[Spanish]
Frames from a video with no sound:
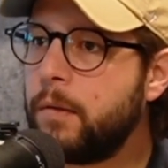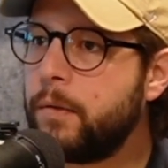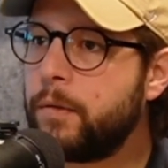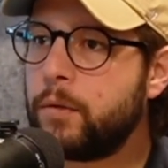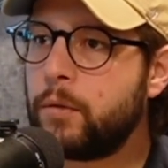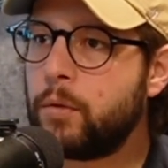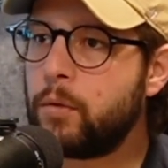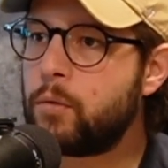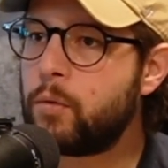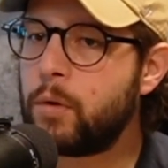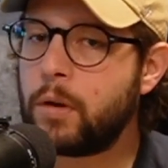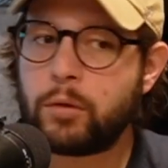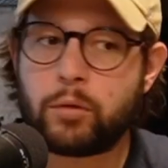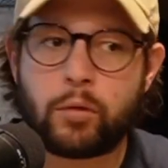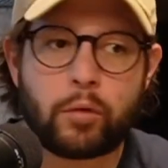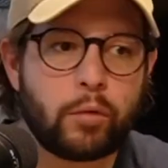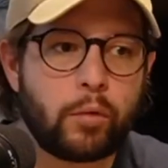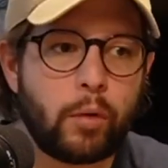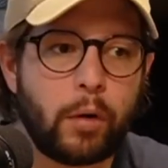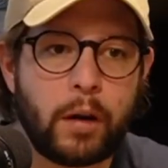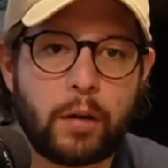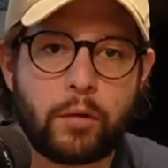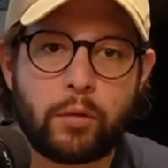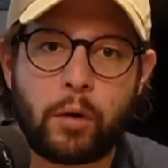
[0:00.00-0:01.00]
¿No? ¿Cuántos
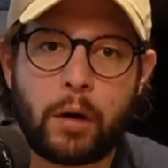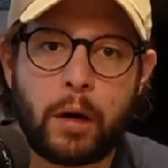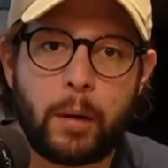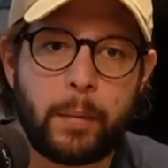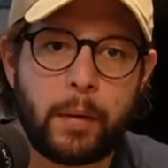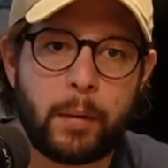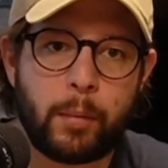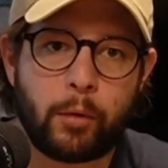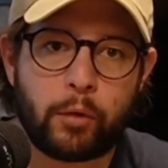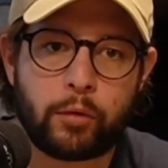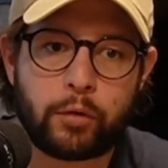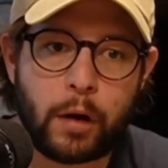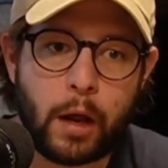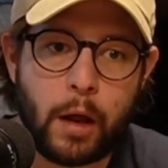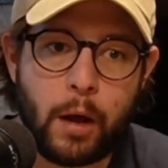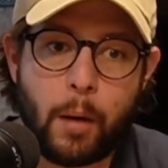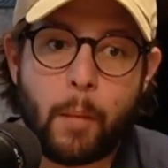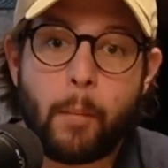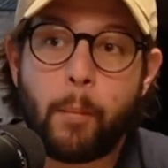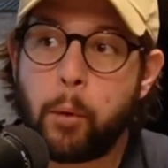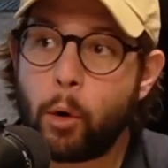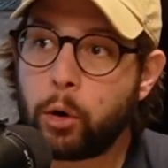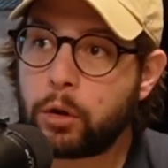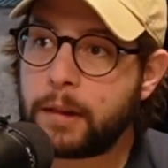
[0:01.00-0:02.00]
goles no le vimos
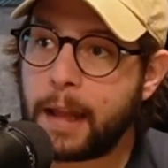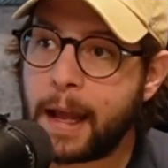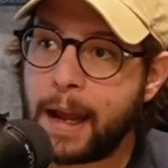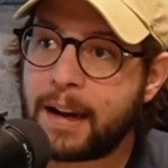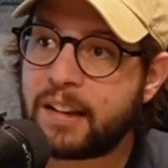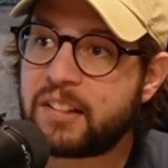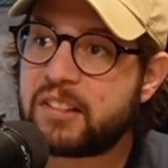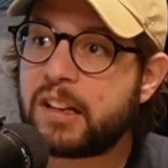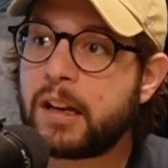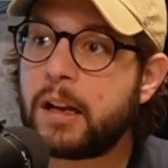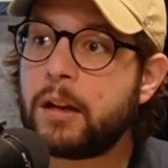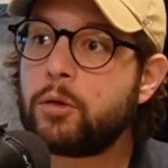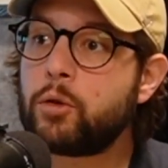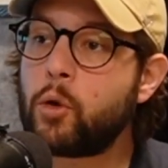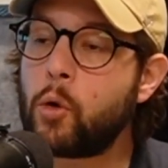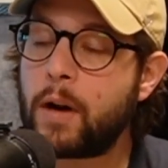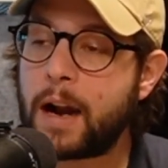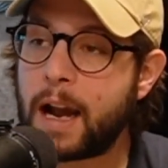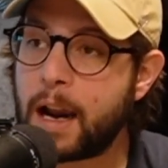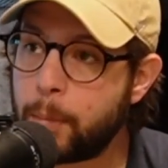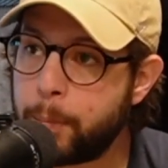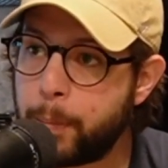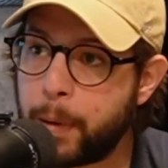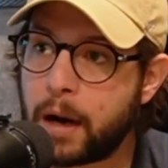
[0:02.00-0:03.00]
botarse,
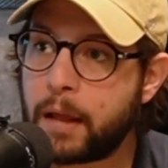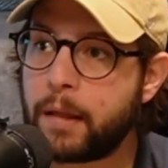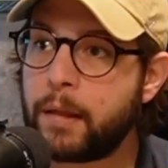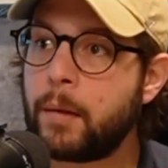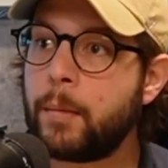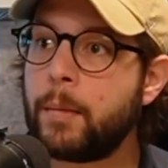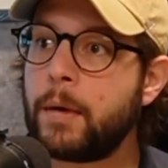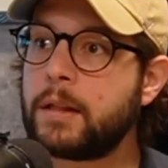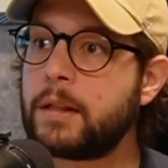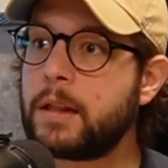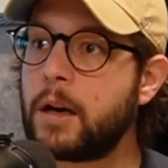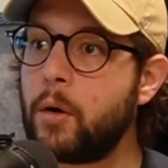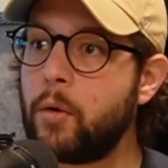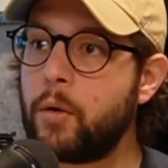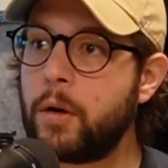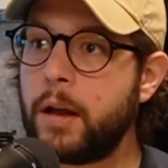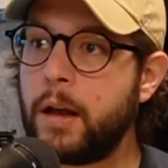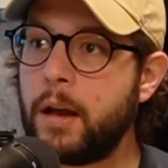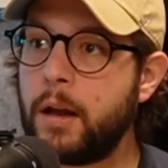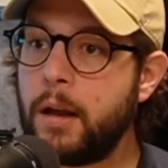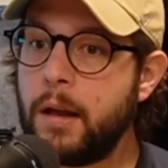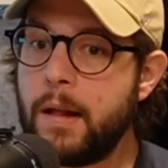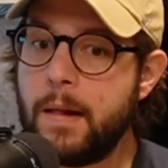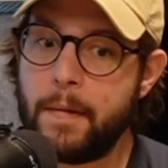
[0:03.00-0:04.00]
tocar para Dama
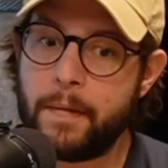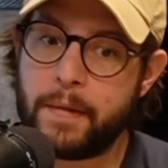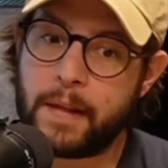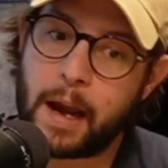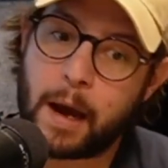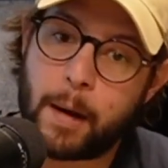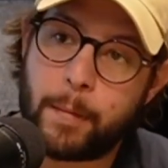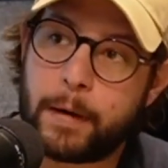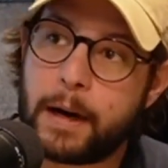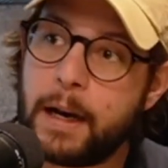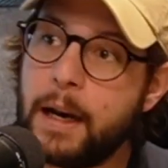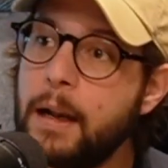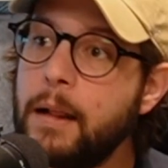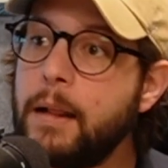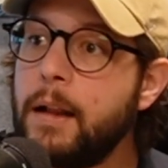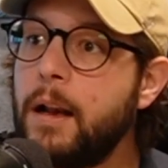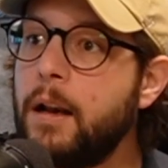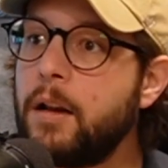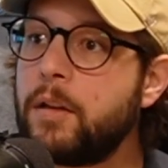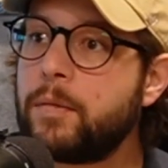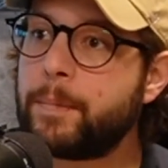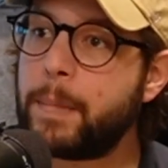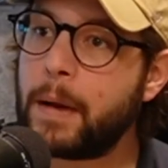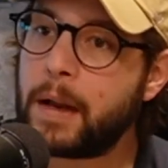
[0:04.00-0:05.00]
Traoré, abrirle
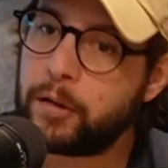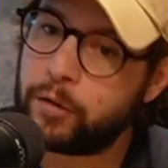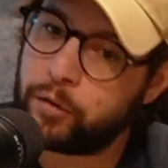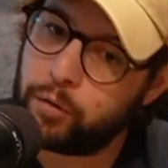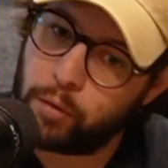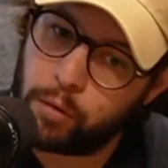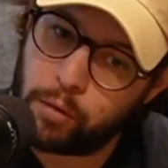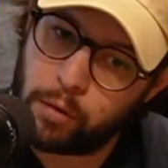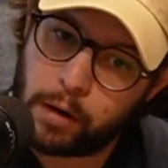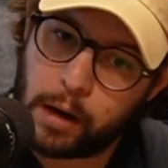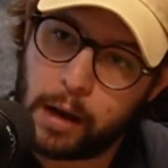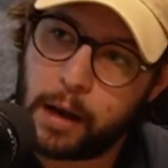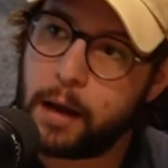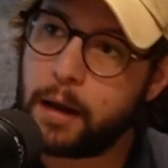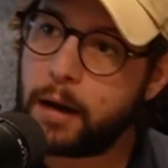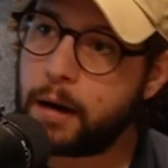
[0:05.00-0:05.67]
el espacio,